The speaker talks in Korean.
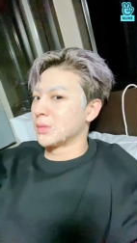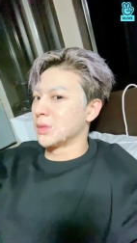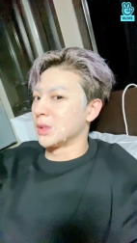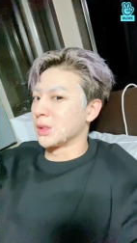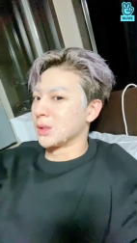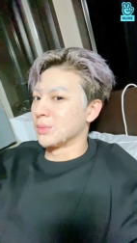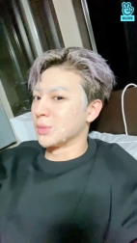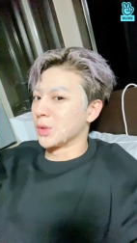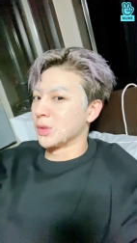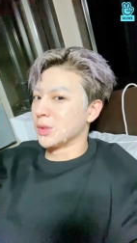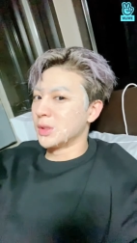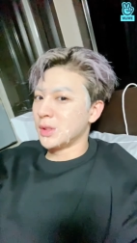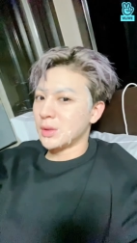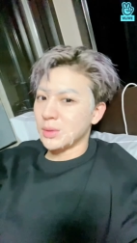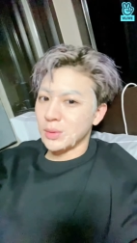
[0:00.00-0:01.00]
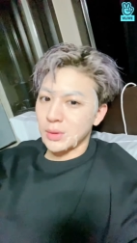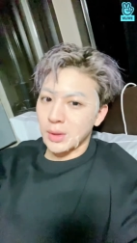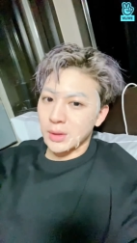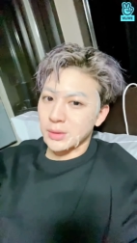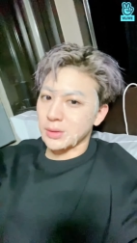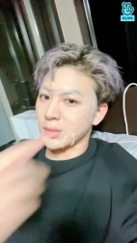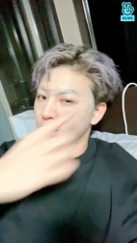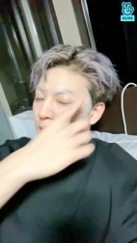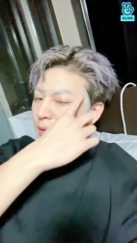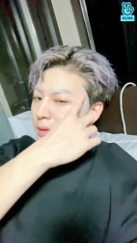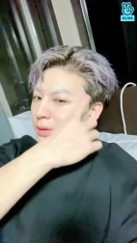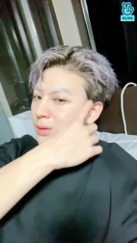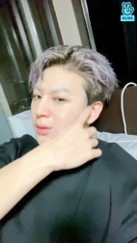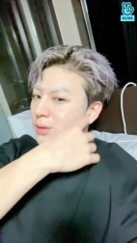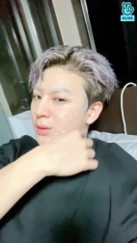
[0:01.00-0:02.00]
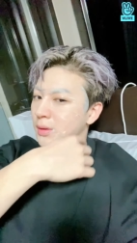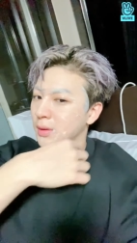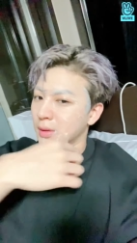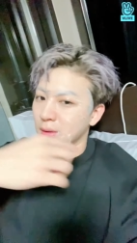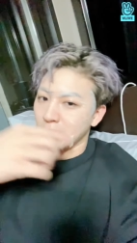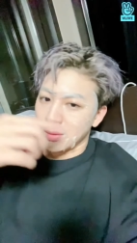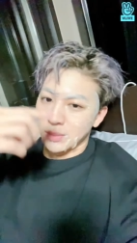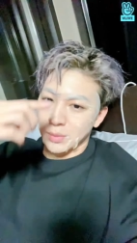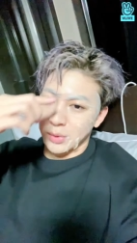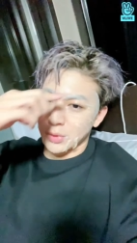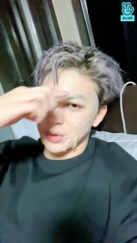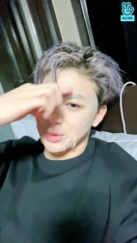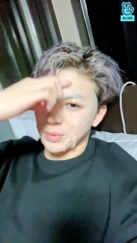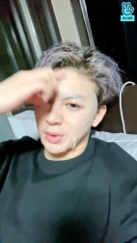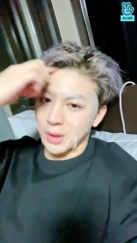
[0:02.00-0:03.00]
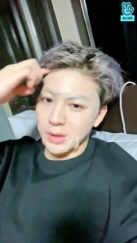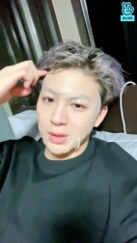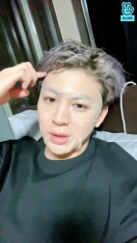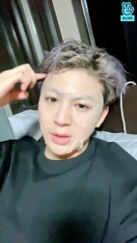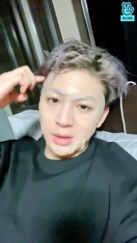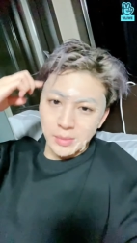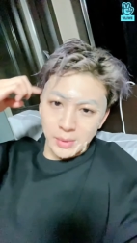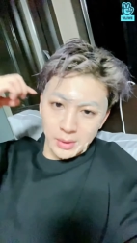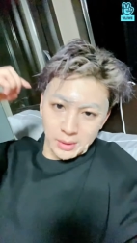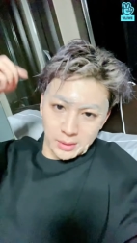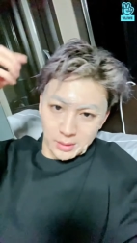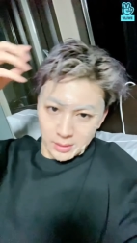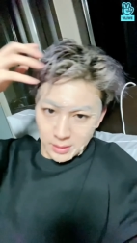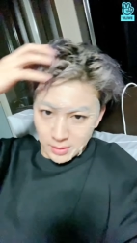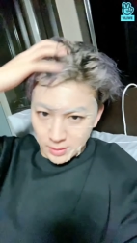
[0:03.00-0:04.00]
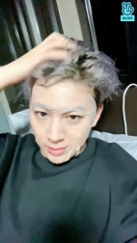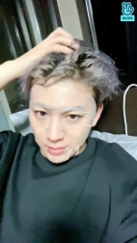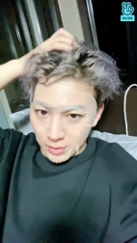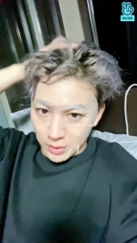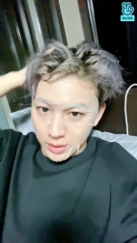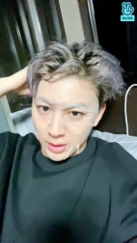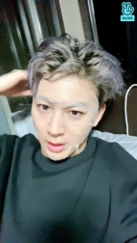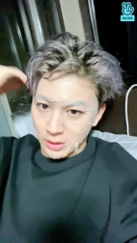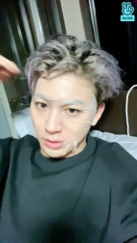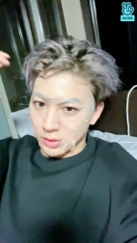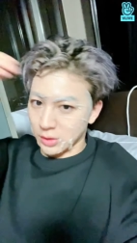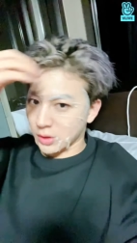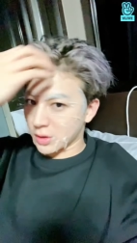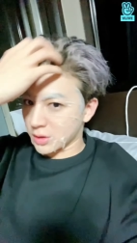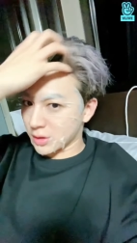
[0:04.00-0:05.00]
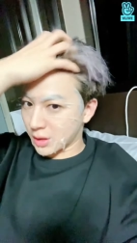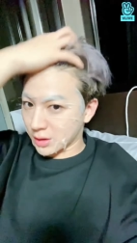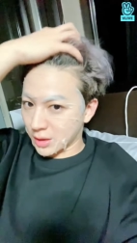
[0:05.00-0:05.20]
지금 저는 씻고 나왔어요 보시면 아시겠지만 머리가 아주 젖어있는